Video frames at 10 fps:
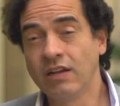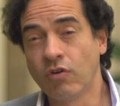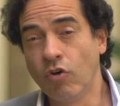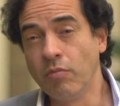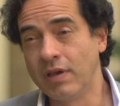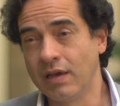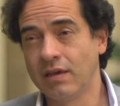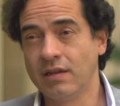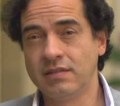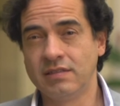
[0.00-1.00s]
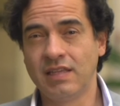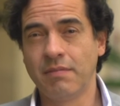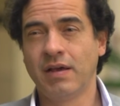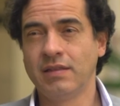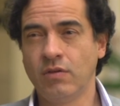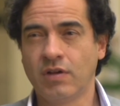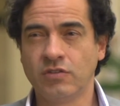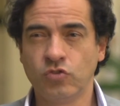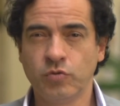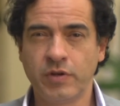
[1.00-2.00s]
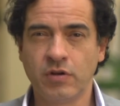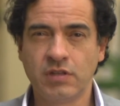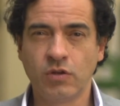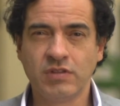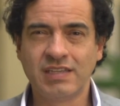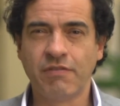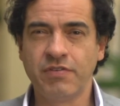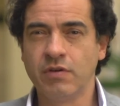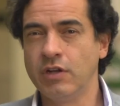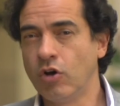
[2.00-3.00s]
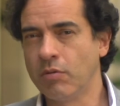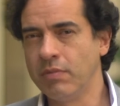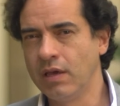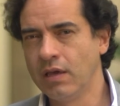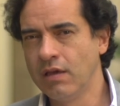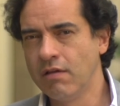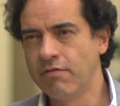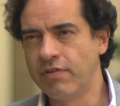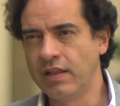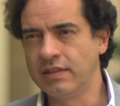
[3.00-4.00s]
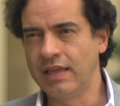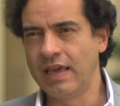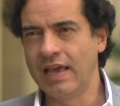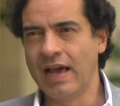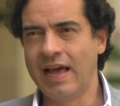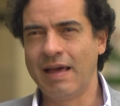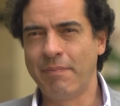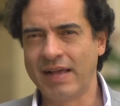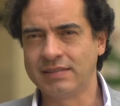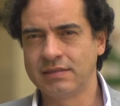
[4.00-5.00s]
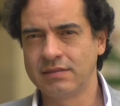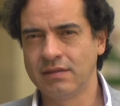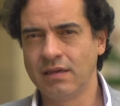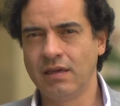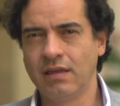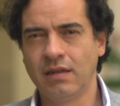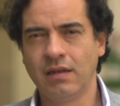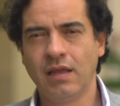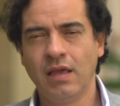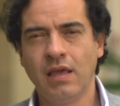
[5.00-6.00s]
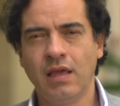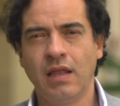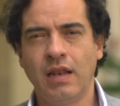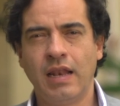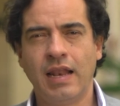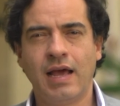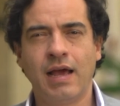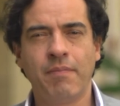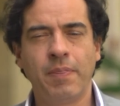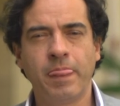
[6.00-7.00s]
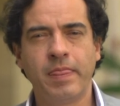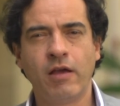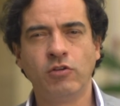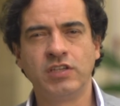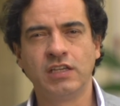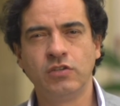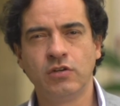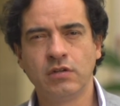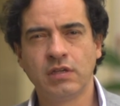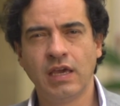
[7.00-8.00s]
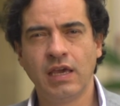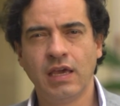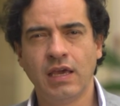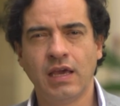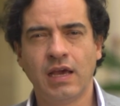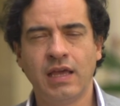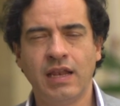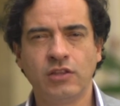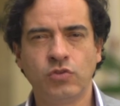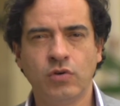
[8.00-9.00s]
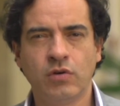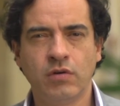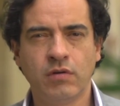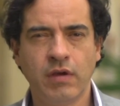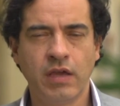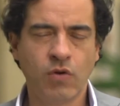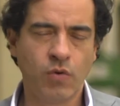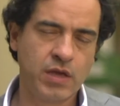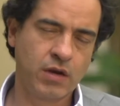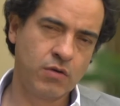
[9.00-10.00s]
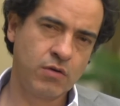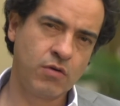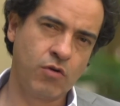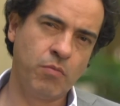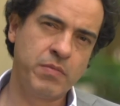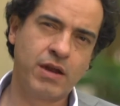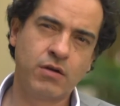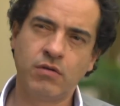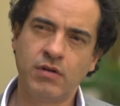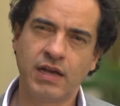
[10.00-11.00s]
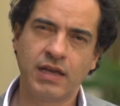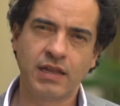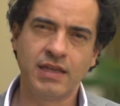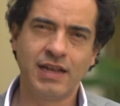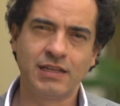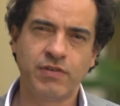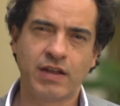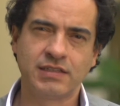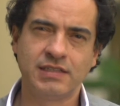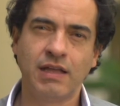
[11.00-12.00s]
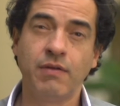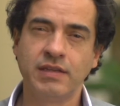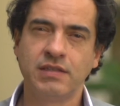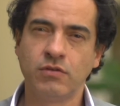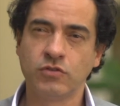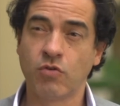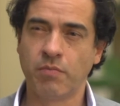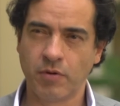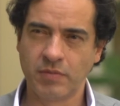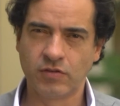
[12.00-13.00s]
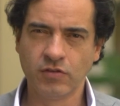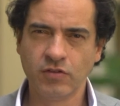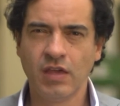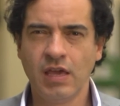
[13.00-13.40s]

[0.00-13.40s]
de Colombia, el sistema de educación superior tiene un desafío enorme frente a la paz. En la negociación que adelantó el gobierno colombiano con la guerrilla de las FARC se establecen unos compromisos